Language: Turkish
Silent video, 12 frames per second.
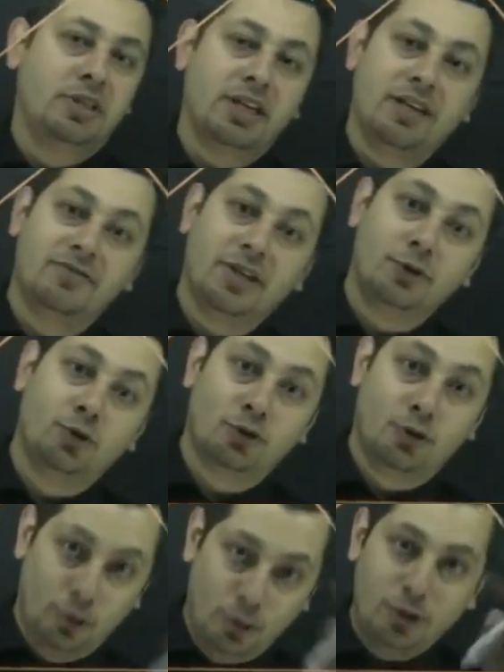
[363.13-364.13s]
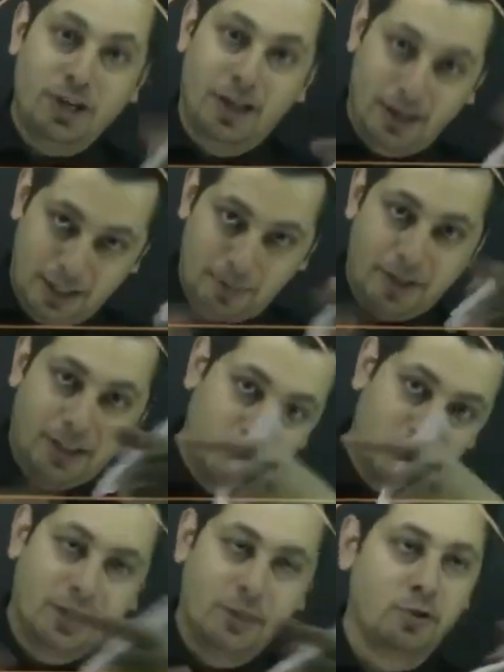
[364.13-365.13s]
bir tarafta açı açıortay oluyordu ya
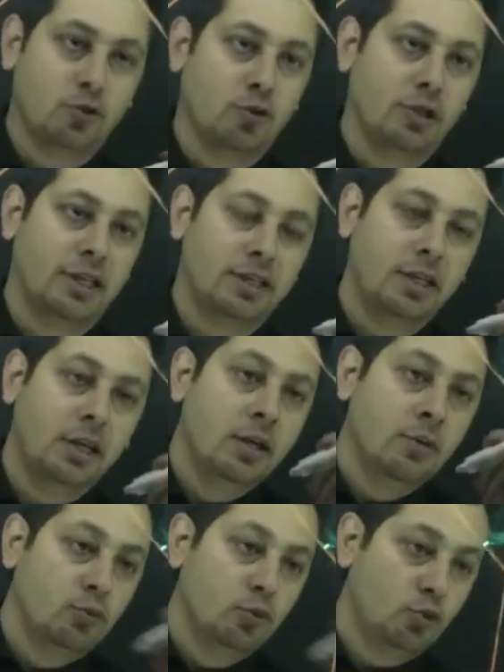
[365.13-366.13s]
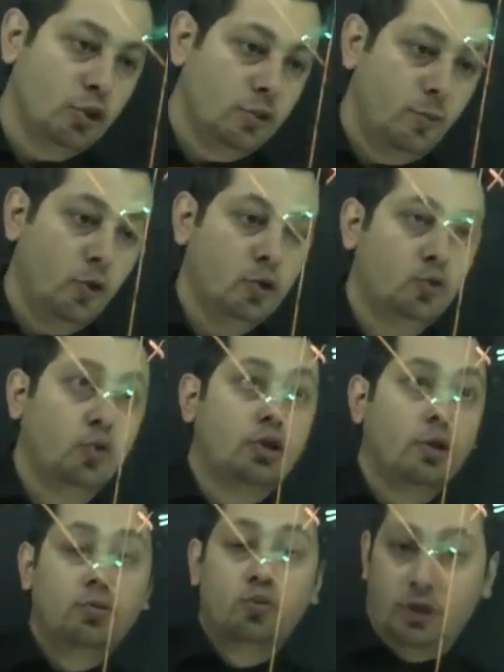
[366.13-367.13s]
ispatlamıştık demin sorularda. Bunu uzatıp bir
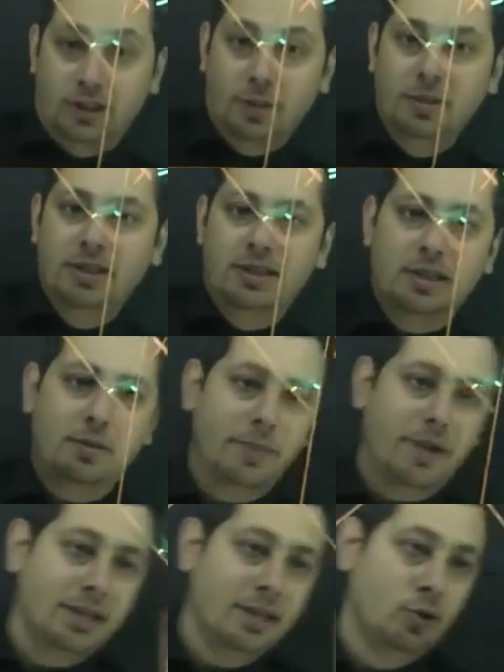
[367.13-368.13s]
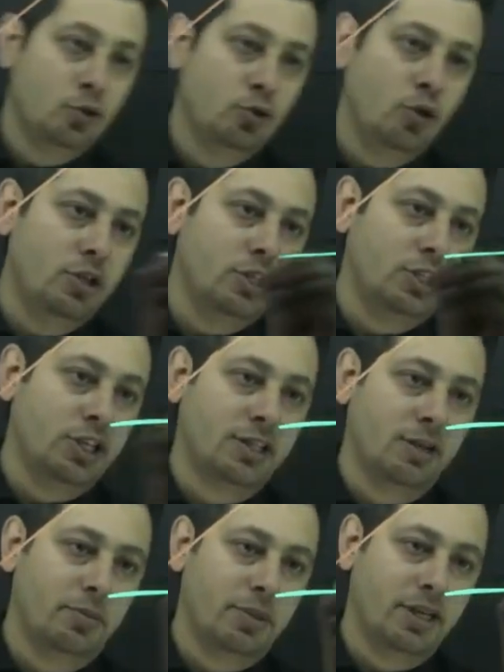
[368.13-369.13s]
açıortaya uzatabiliriz ama ben şöyle de
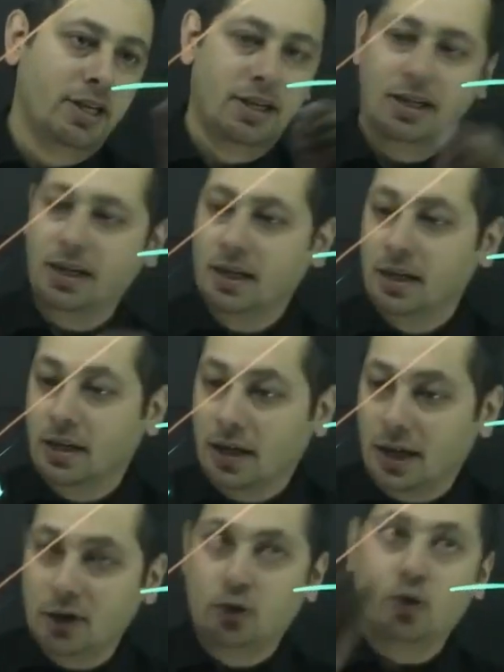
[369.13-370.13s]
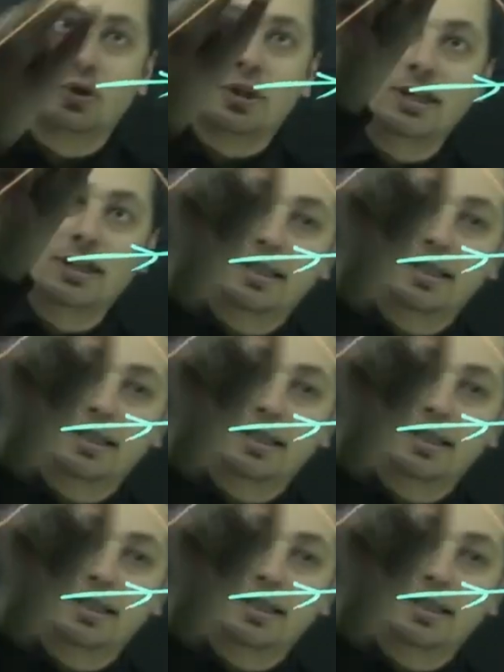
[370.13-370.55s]
çeksem paraleli. açı ortay